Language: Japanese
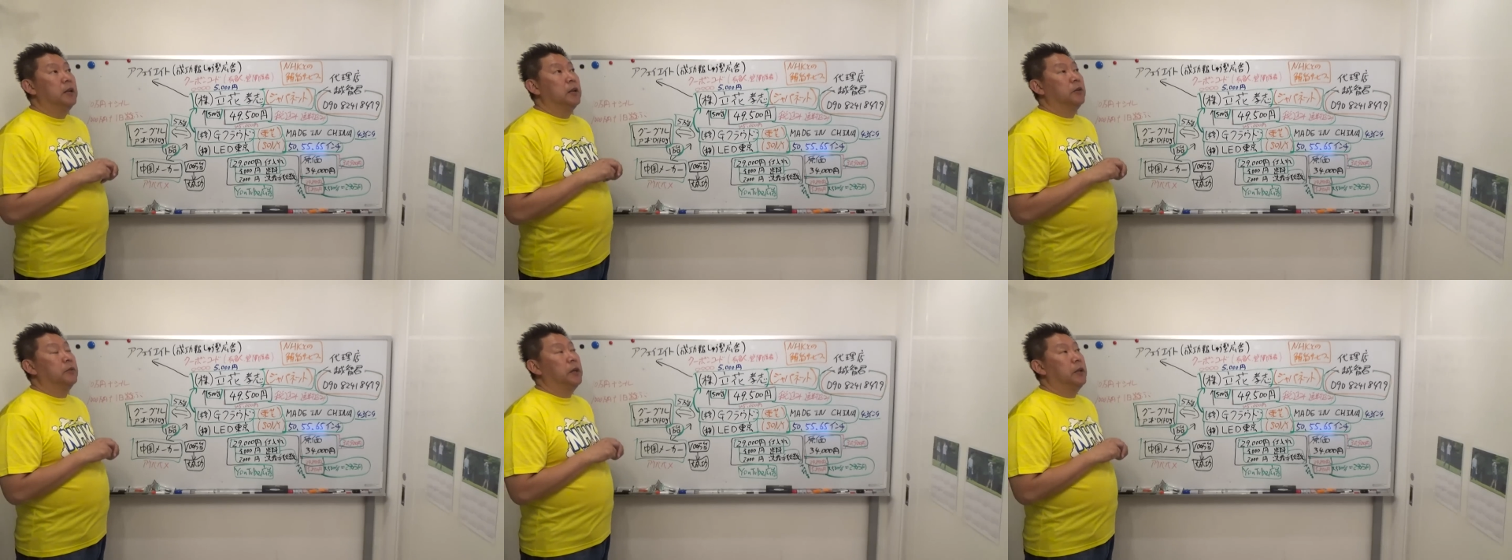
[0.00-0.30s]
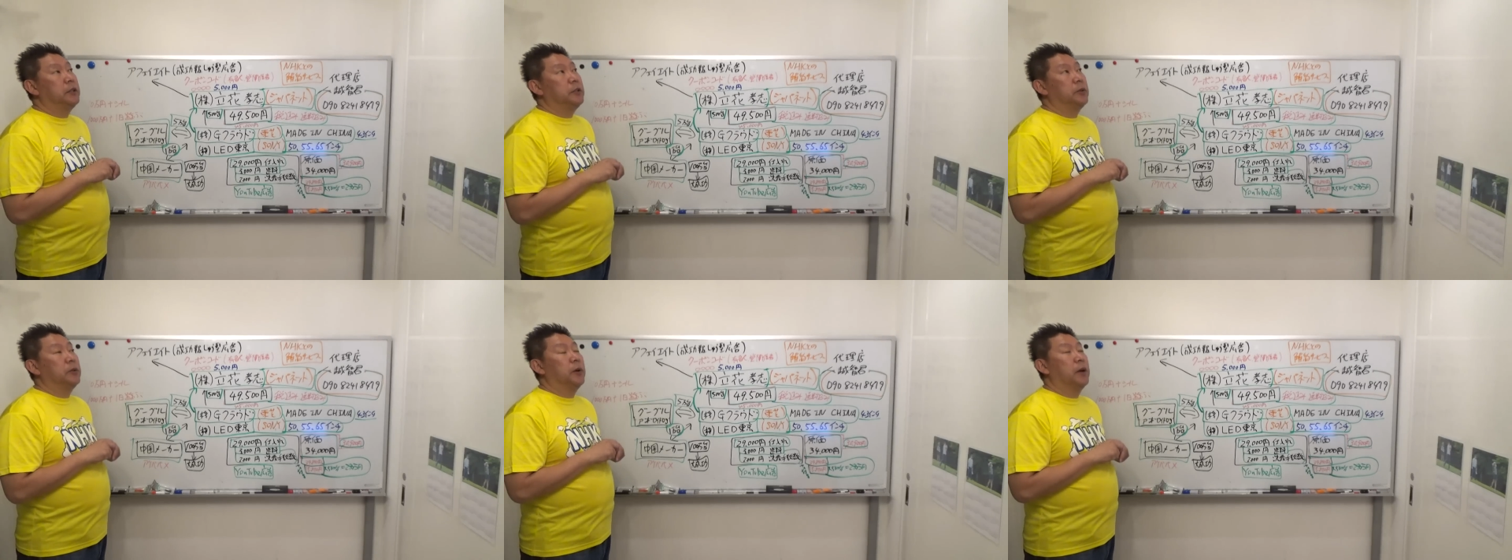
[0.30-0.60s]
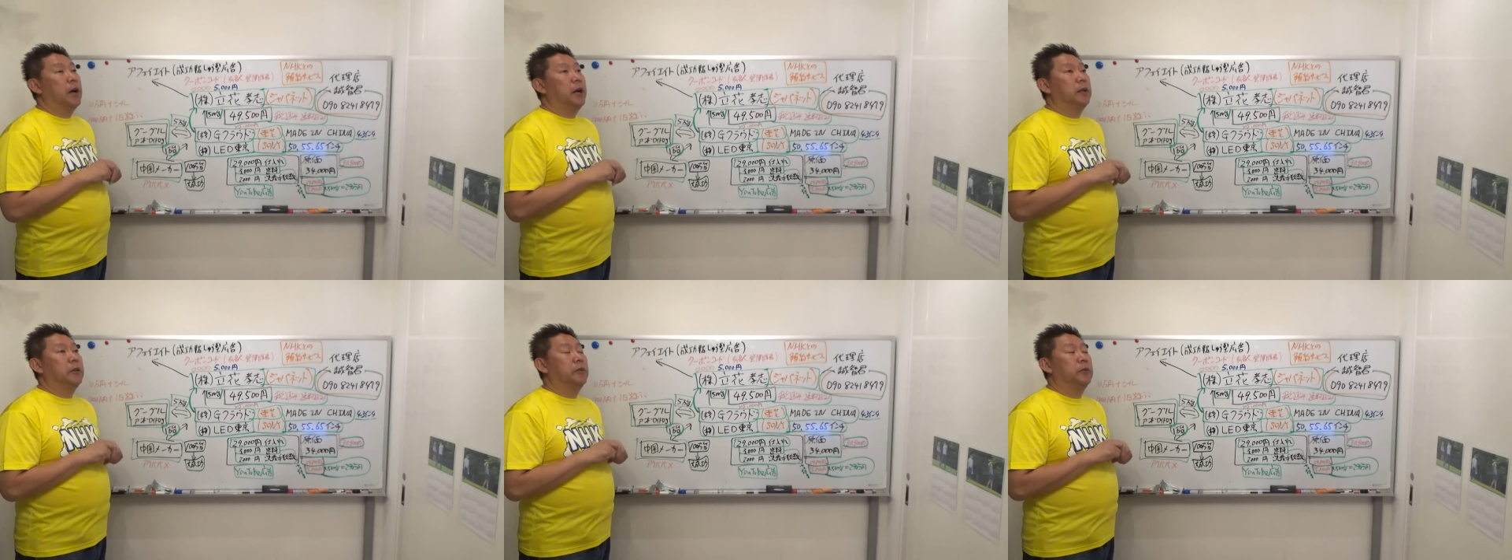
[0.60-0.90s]

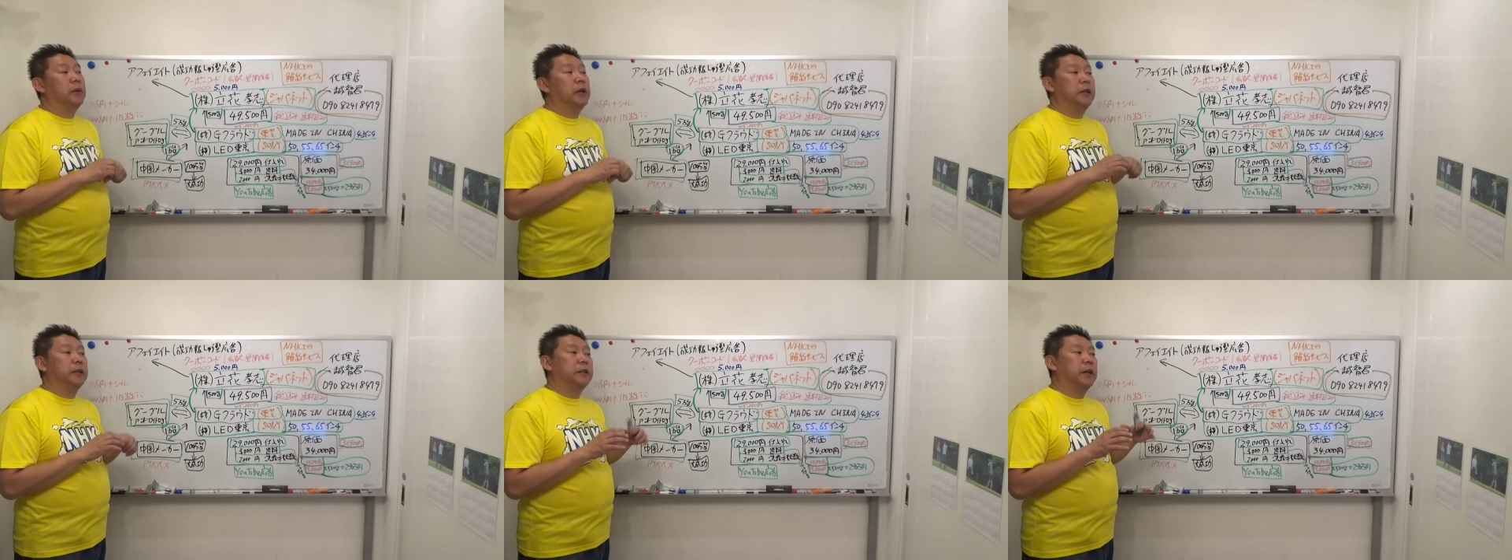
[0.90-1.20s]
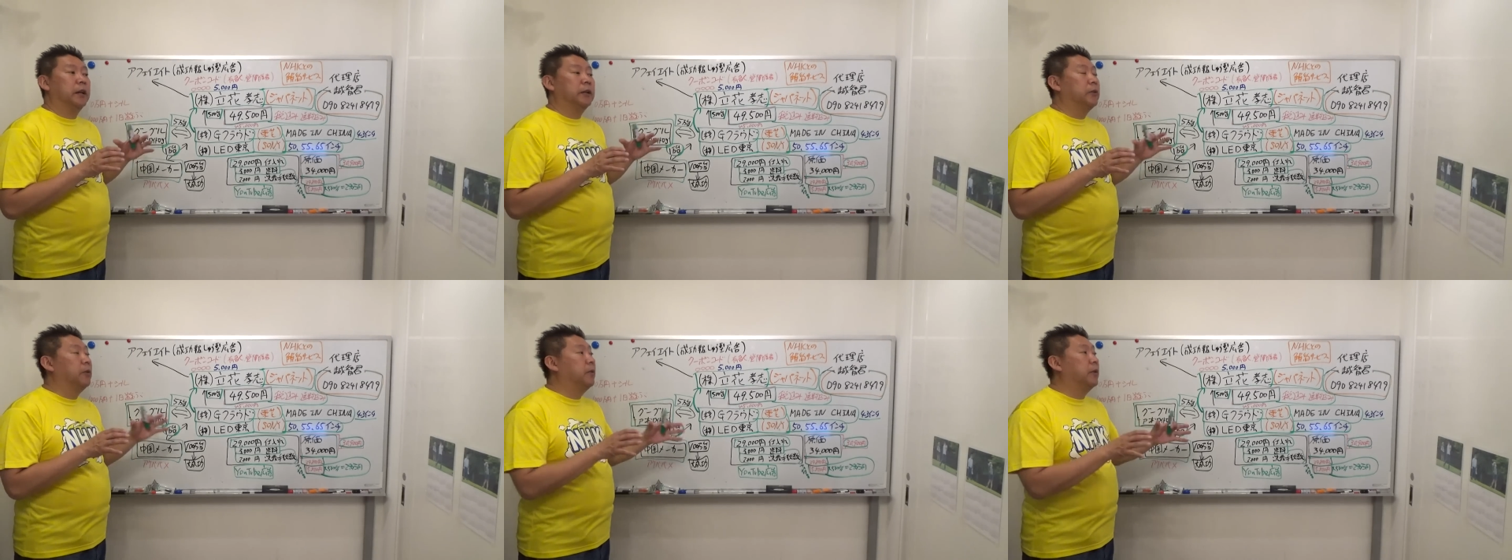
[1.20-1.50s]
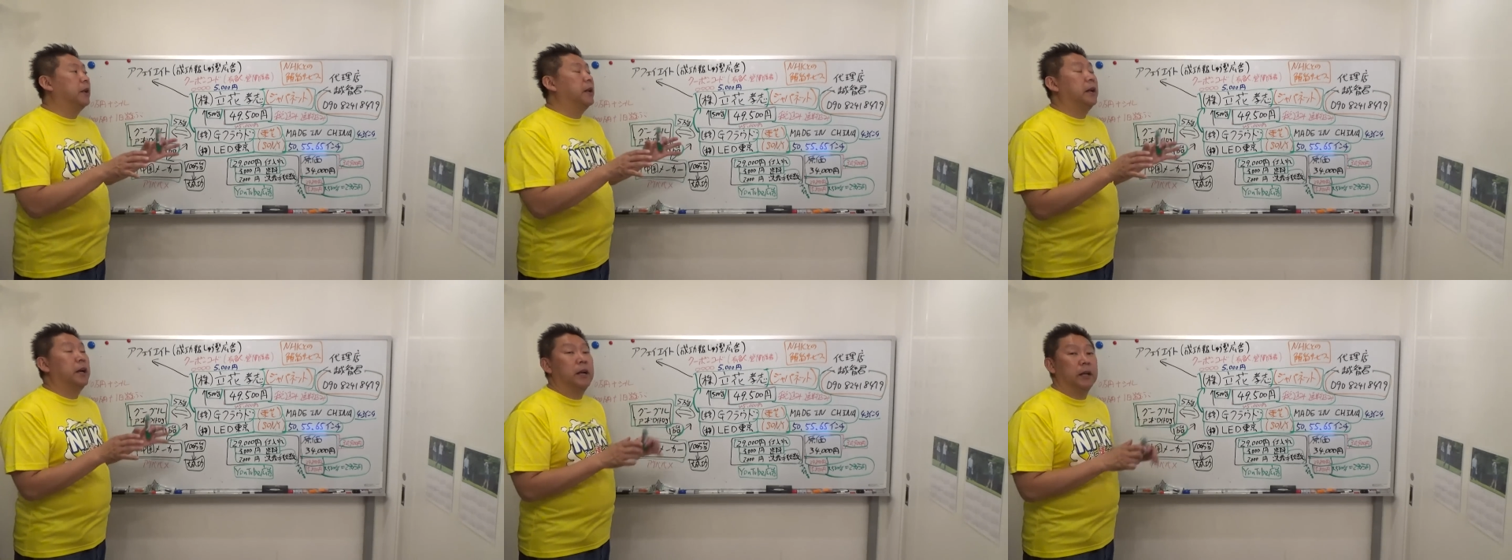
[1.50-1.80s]
クレジットカードの決済が通
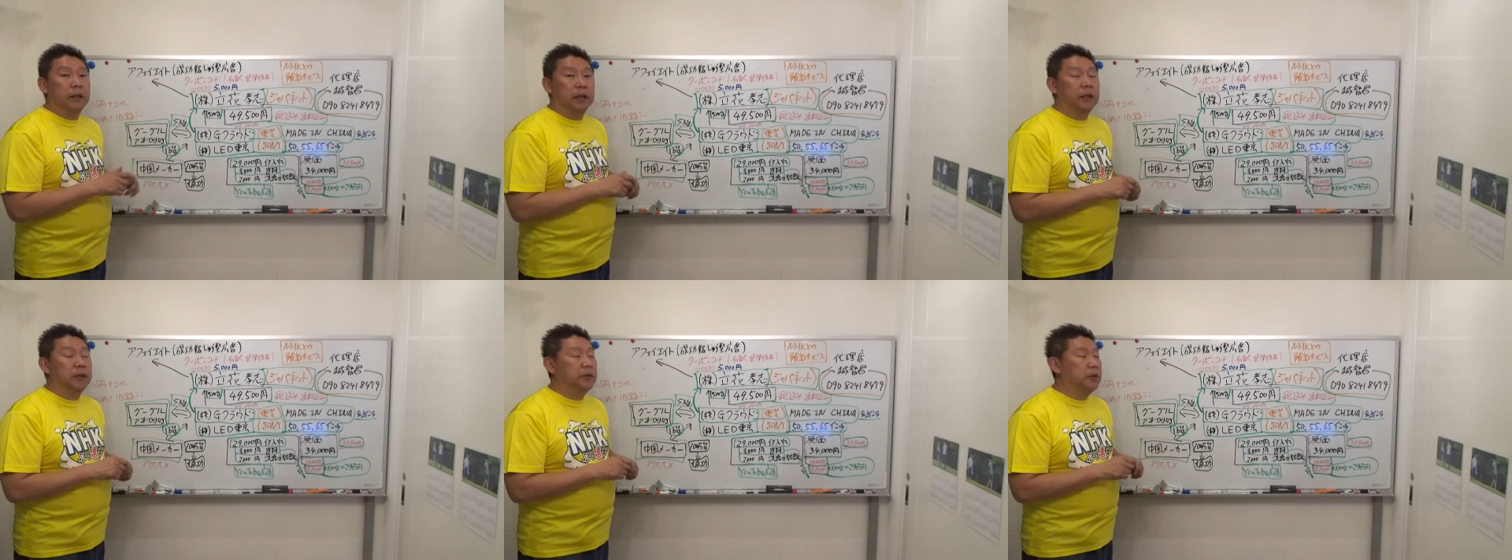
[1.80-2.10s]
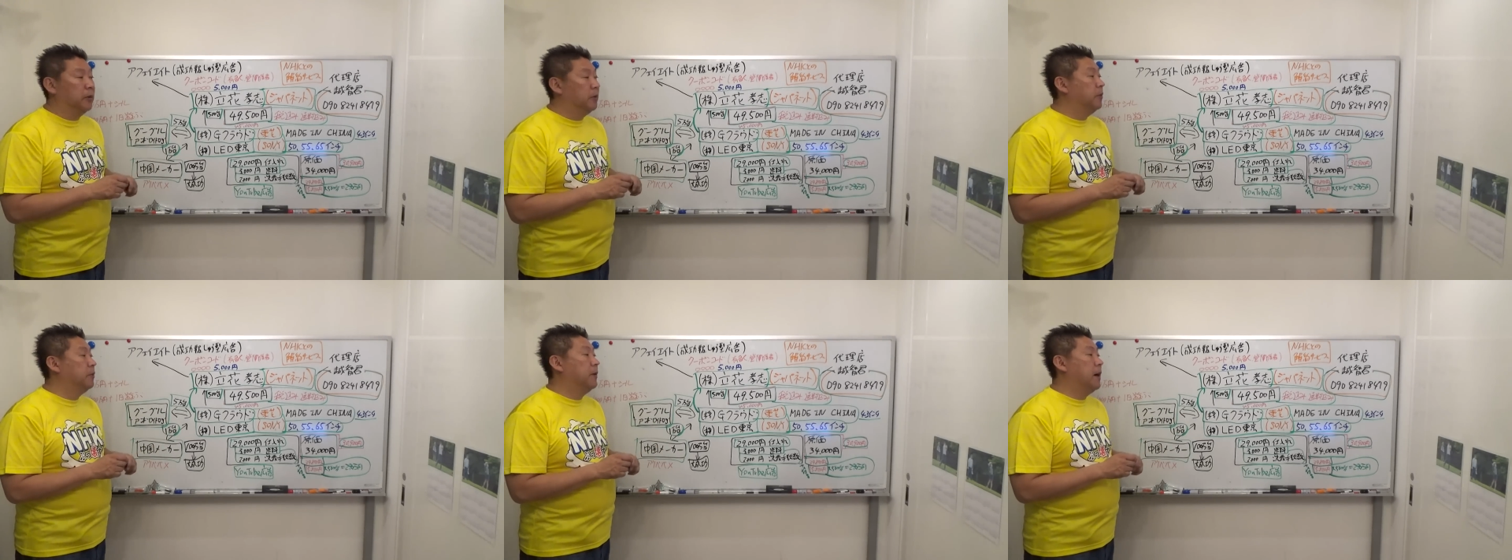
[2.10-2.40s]
らなかった人